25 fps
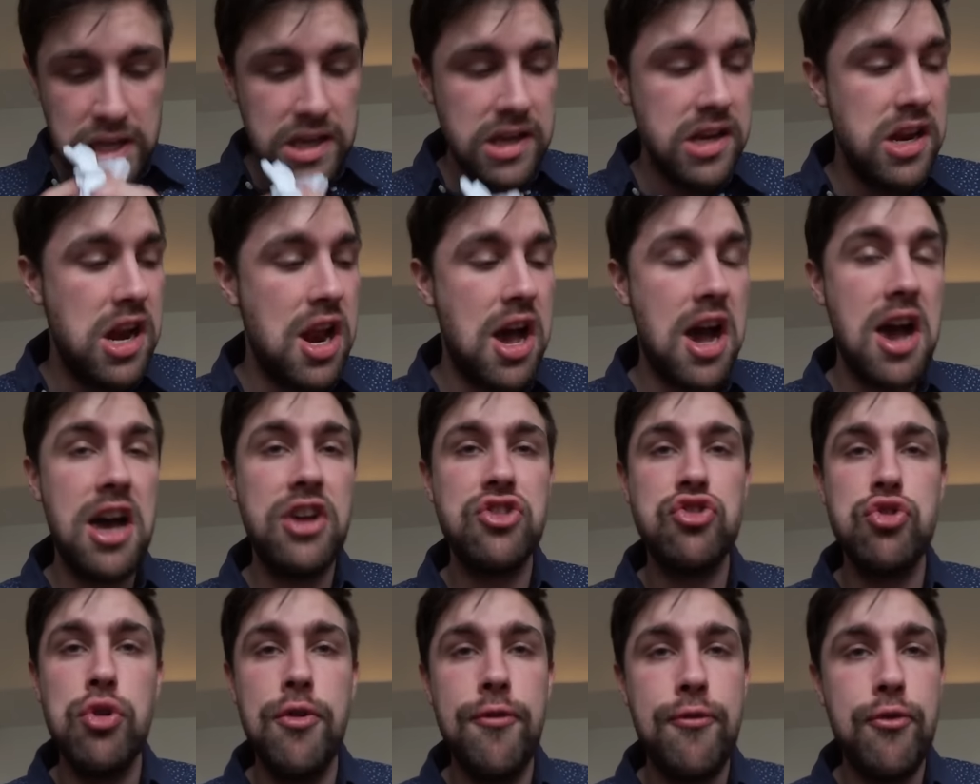Il
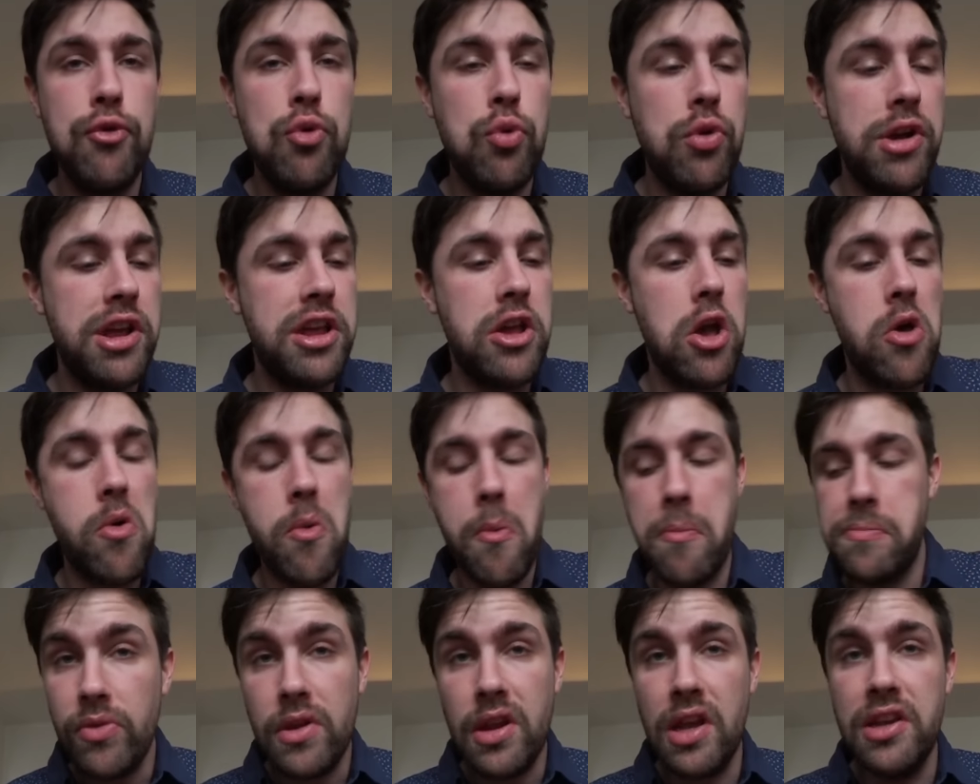arrache le fion les gars.
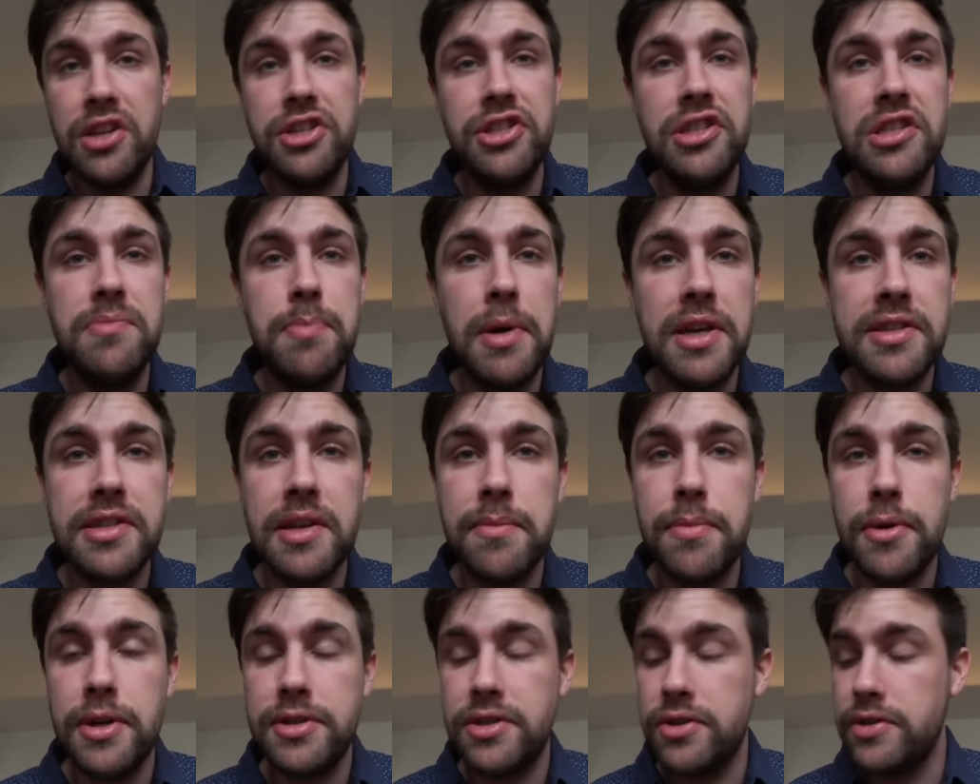Et je dis pas
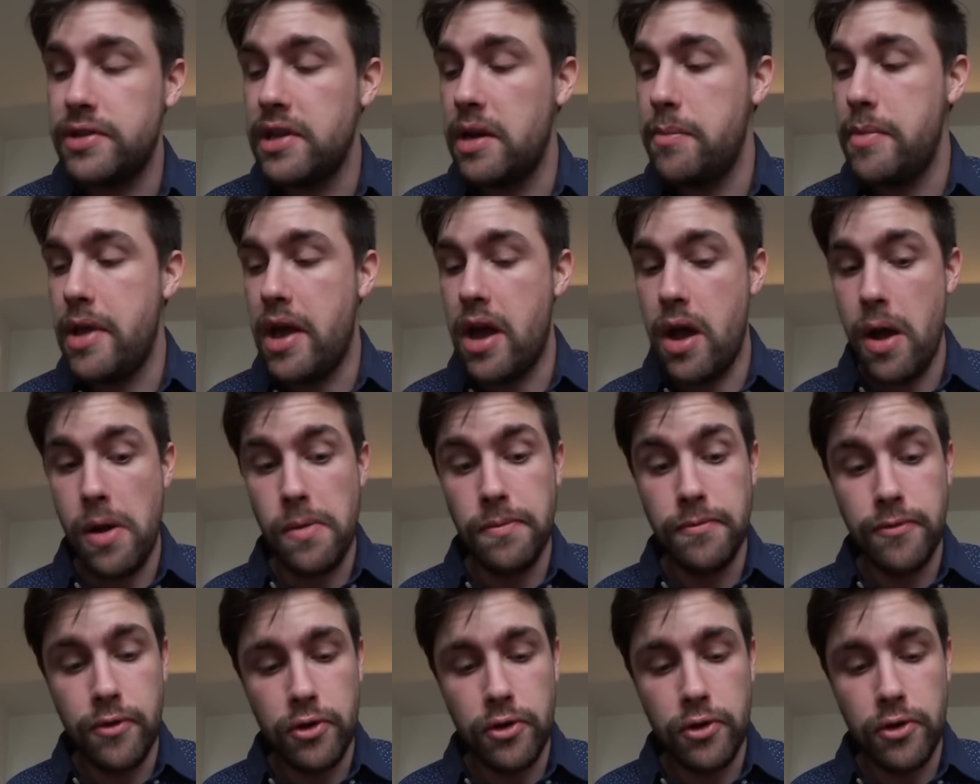ça parce que c'est le mien. Hein.